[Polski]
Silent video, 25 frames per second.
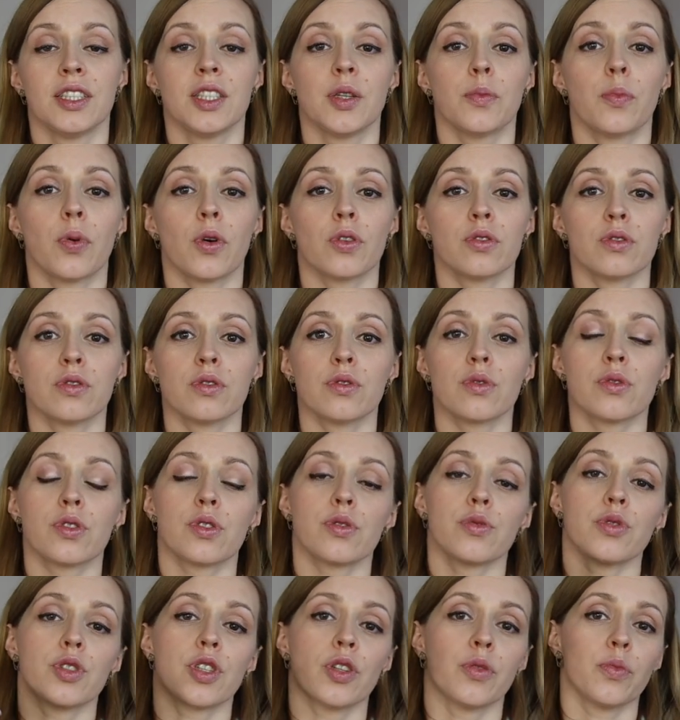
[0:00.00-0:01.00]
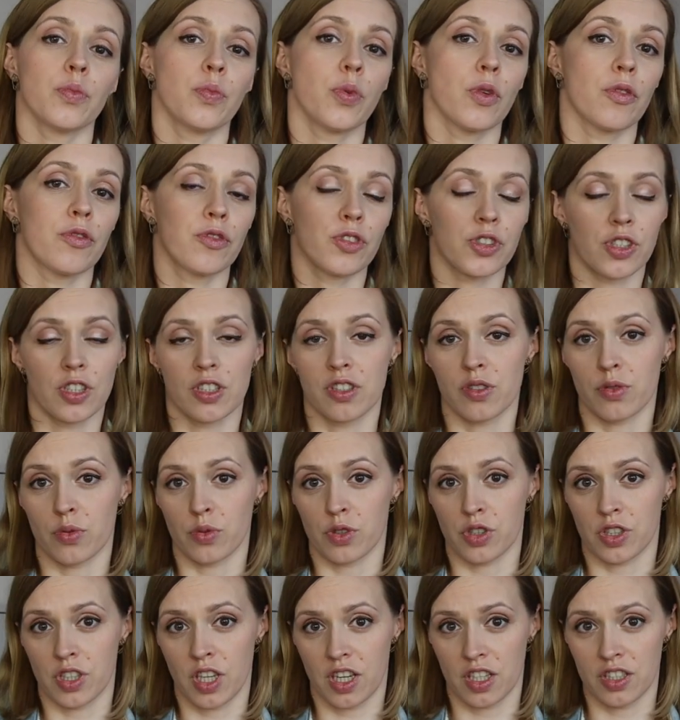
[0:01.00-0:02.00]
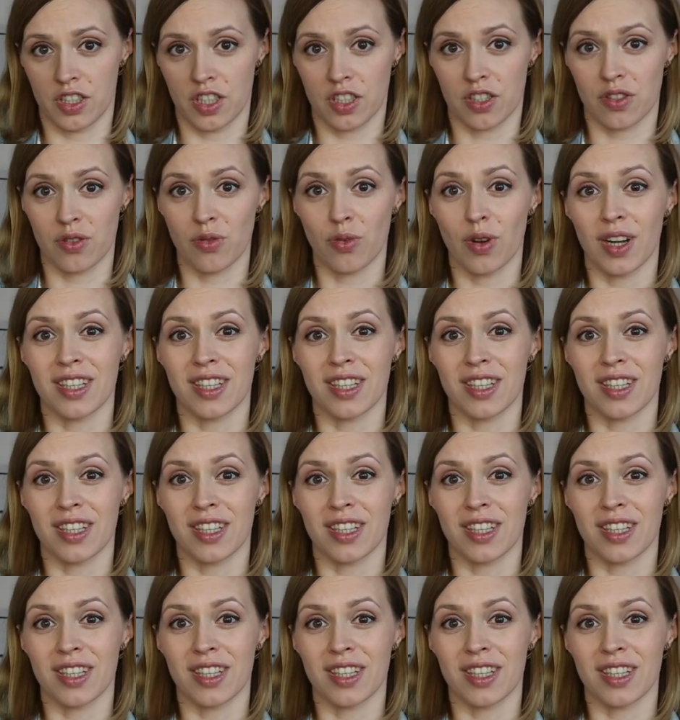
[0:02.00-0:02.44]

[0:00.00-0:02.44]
nie podniósł się powyżej 140,